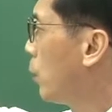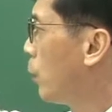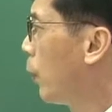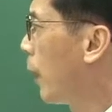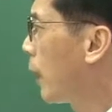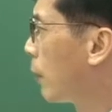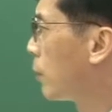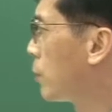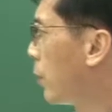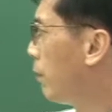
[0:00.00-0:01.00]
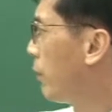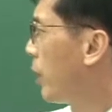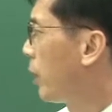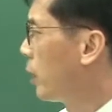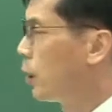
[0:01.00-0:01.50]
요 얘기하는 거죠.
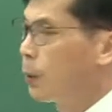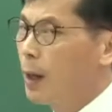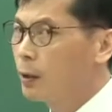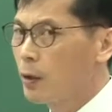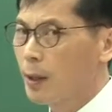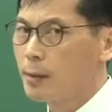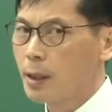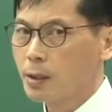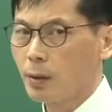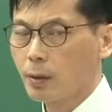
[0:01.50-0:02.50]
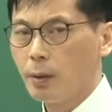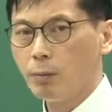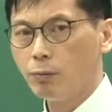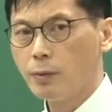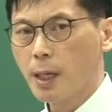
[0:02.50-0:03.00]
이온화 경향에서
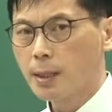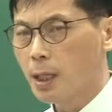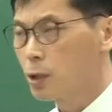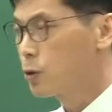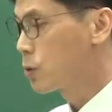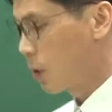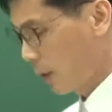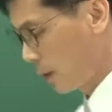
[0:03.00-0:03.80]
문제가 생길 수 있어요.